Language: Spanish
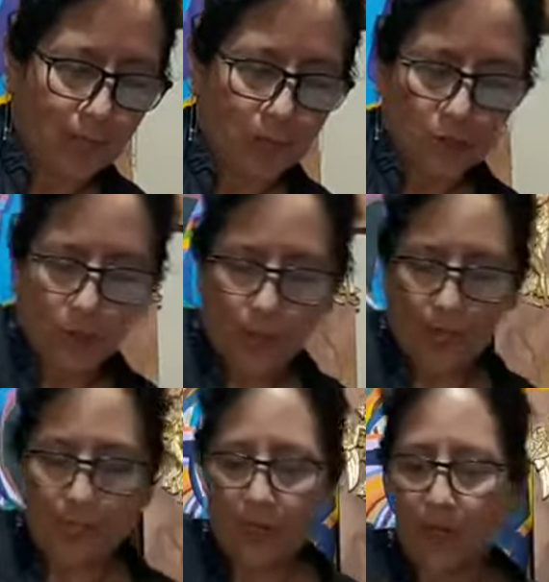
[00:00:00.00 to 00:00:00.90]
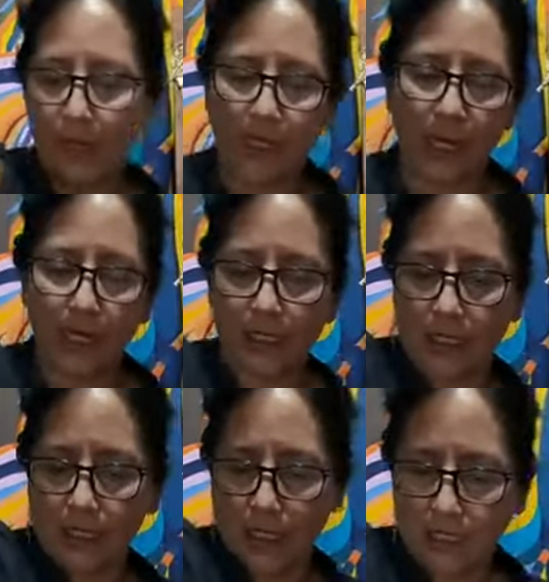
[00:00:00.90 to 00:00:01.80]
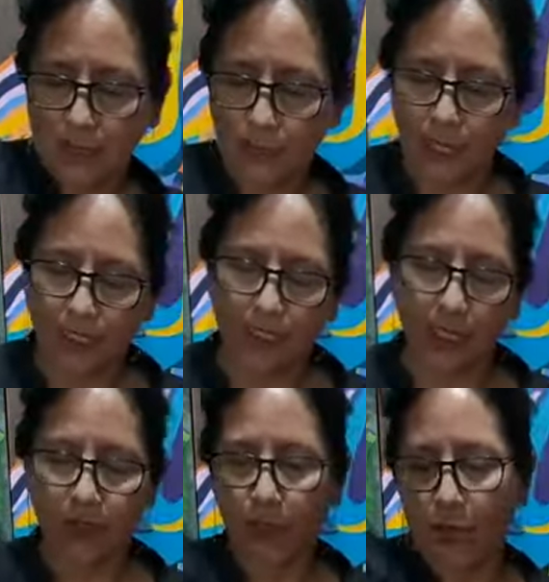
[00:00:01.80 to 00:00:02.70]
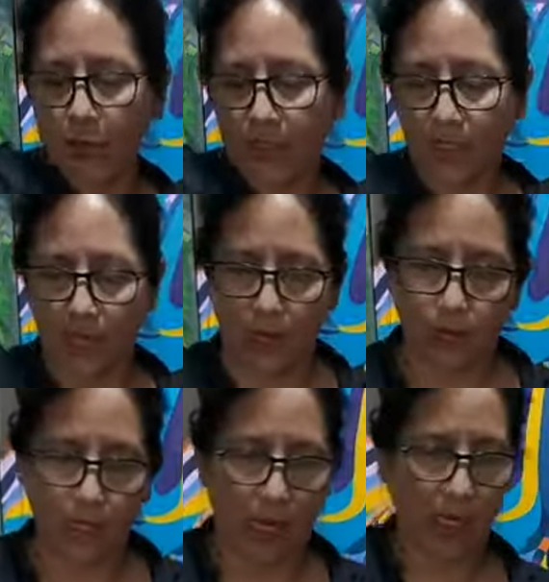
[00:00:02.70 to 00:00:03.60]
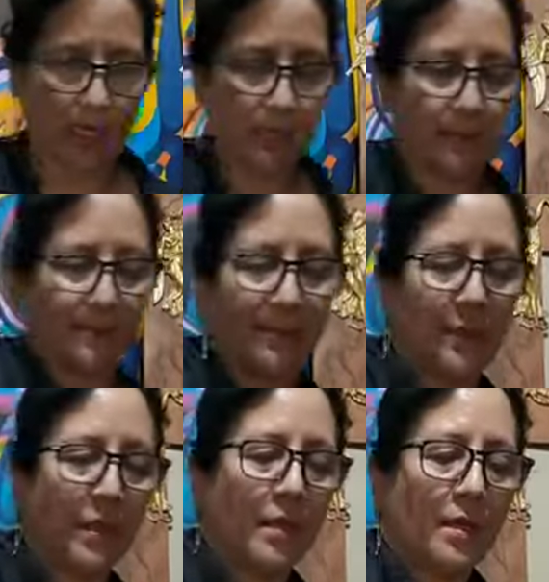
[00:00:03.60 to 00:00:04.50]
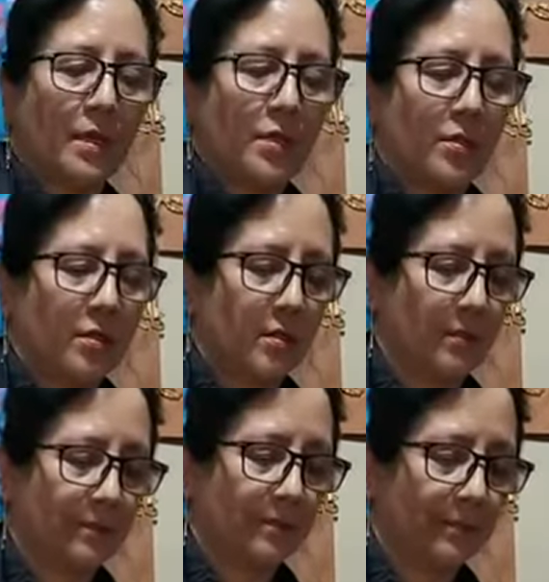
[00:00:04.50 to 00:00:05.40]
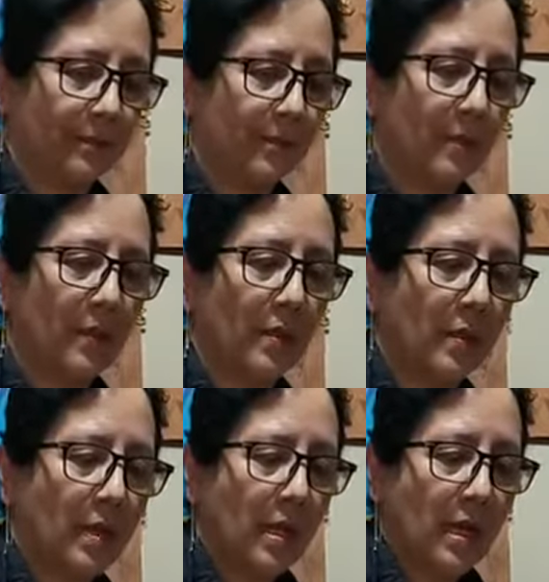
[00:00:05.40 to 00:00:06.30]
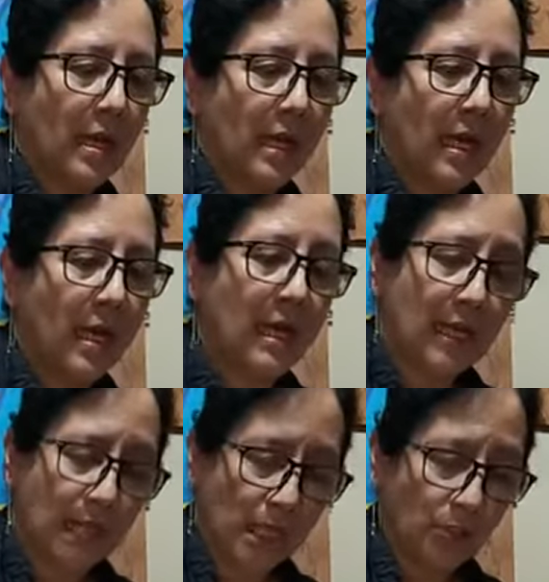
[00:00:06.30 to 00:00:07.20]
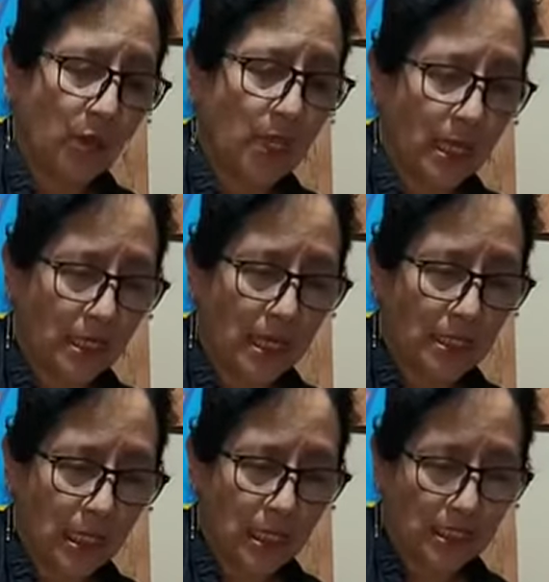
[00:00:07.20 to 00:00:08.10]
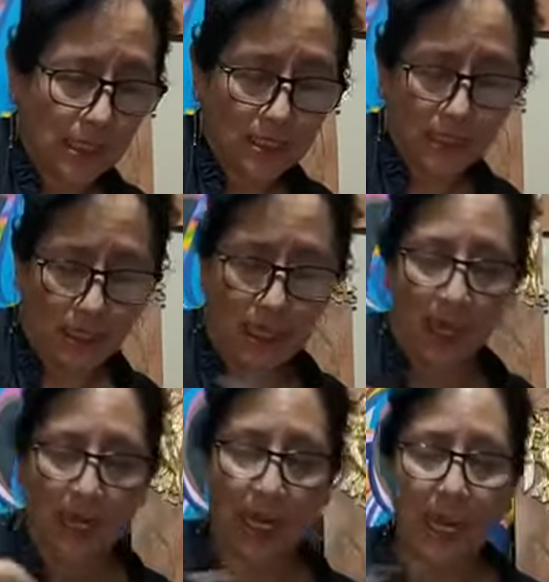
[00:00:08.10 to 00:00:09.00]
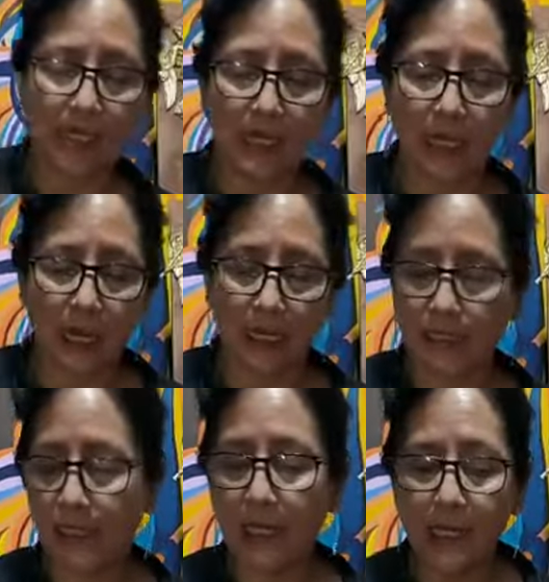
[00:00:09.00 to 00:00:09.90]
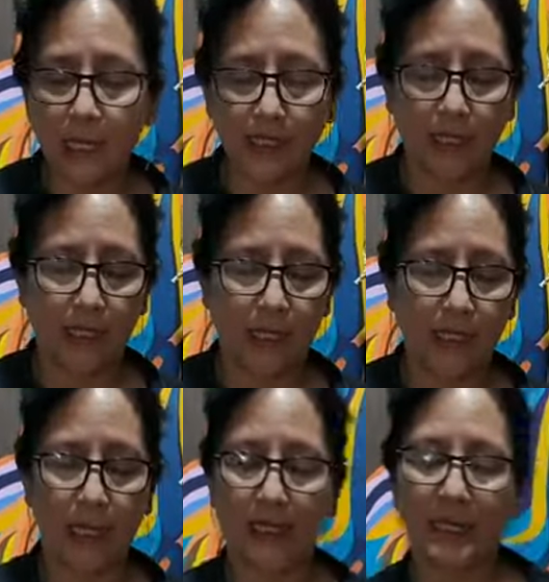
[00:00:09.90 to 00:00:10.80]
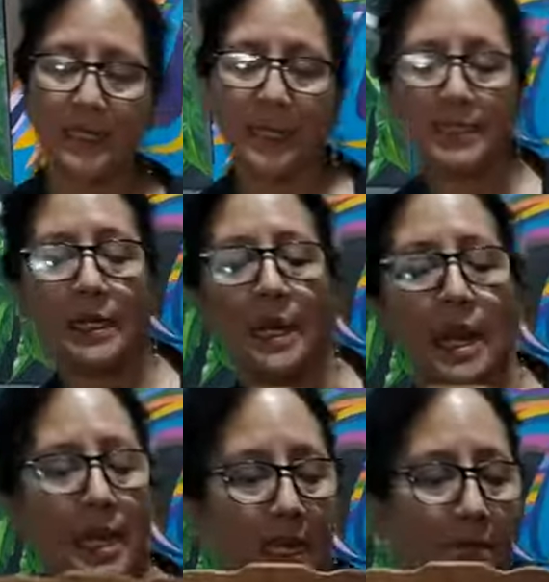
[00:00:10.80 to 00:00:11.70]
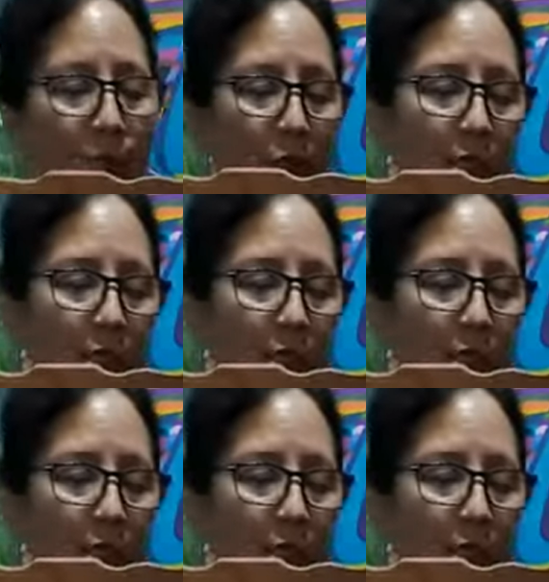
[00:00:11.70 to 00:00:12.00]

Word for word: Son prácticamente las líneas que voy a hacer, son diagonales. ¿Siempre seguimos la misma direccionalidad? En el caso de esta, sí, las, líneas que tienen, las líneas claras, por